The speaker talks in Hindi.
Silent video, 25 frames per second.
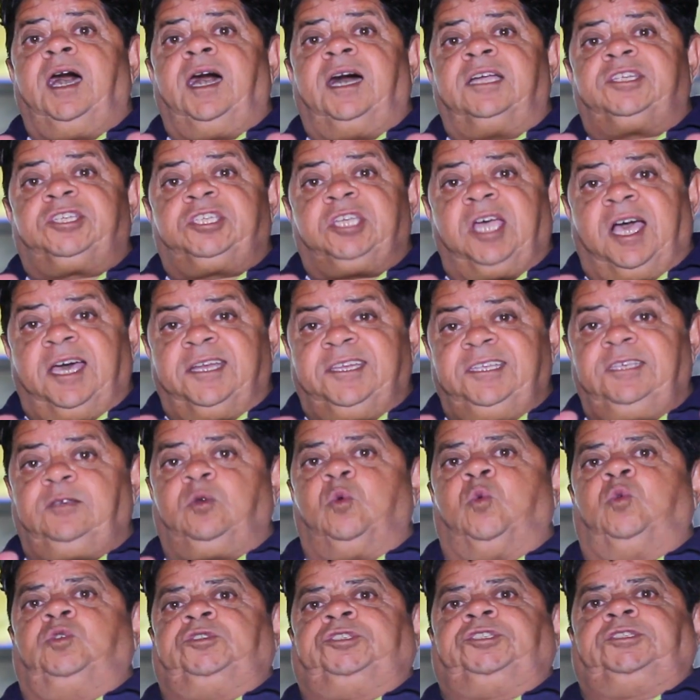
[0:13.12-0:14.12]
अचारी
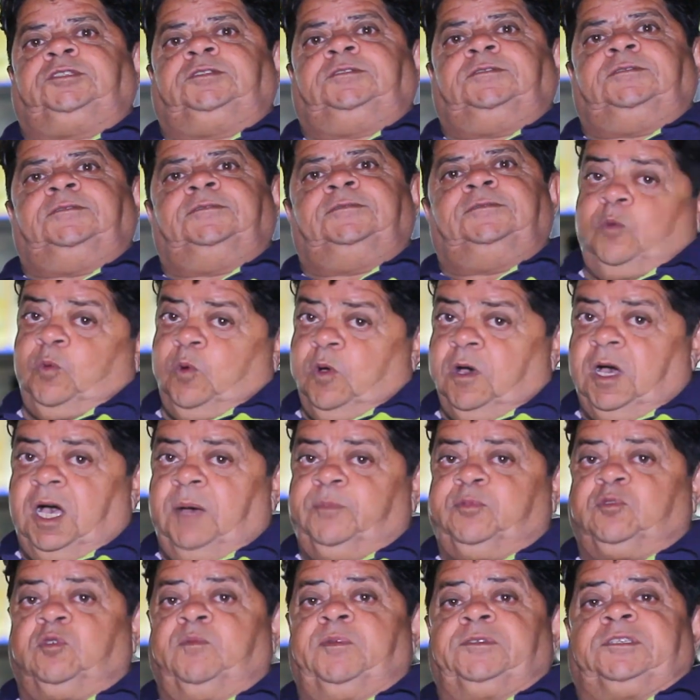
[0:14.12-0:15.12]
गोश्त वो
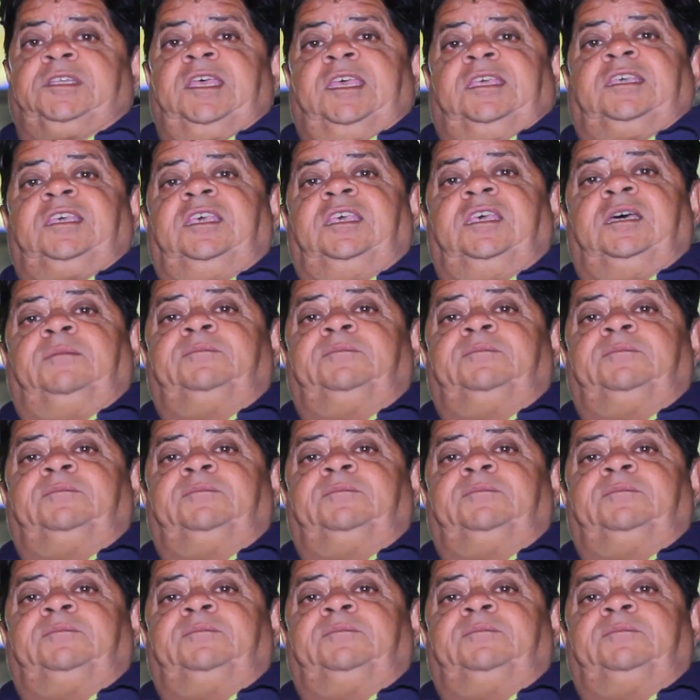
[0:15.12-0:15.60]
आपको बताएंगे